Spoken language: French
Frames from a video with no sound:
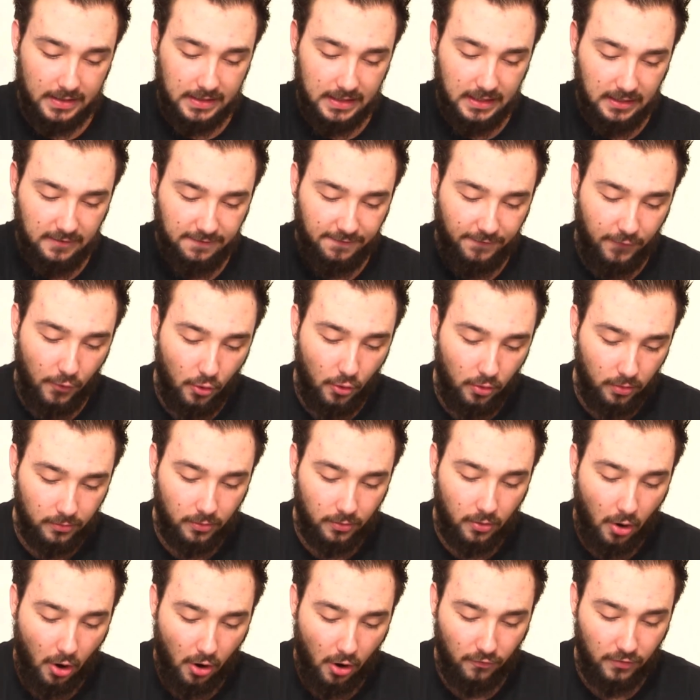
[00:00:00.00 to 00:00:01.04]
il faut
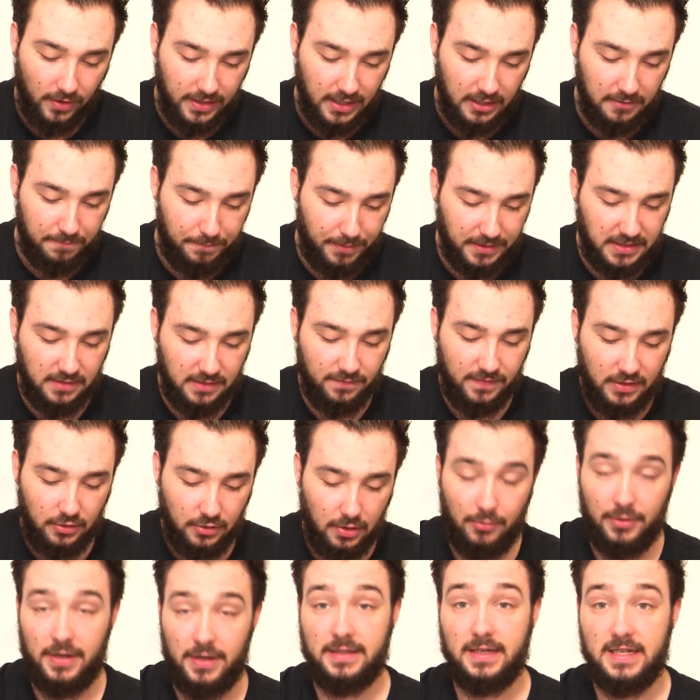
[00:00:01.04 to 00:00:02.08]
envoyer une petite vidéo
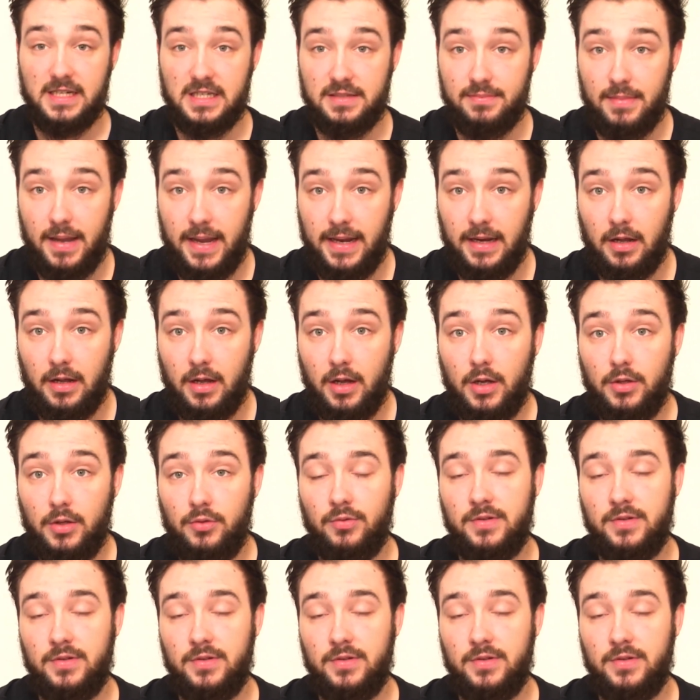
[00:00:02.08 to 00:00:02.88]
à mon adresse mail.